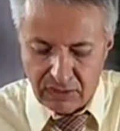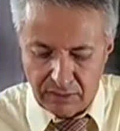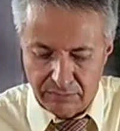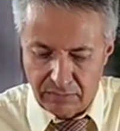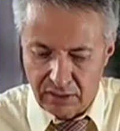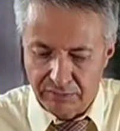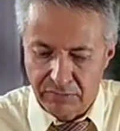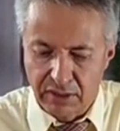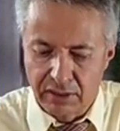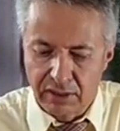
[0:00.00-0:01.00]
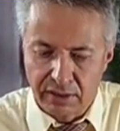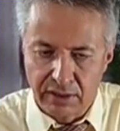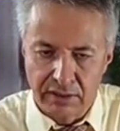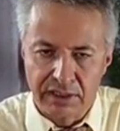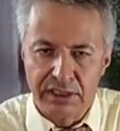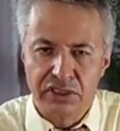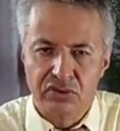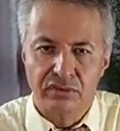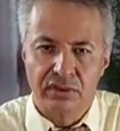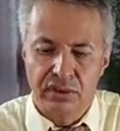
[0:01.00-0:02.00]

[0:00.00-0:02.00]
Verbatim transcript: Hm, riecht und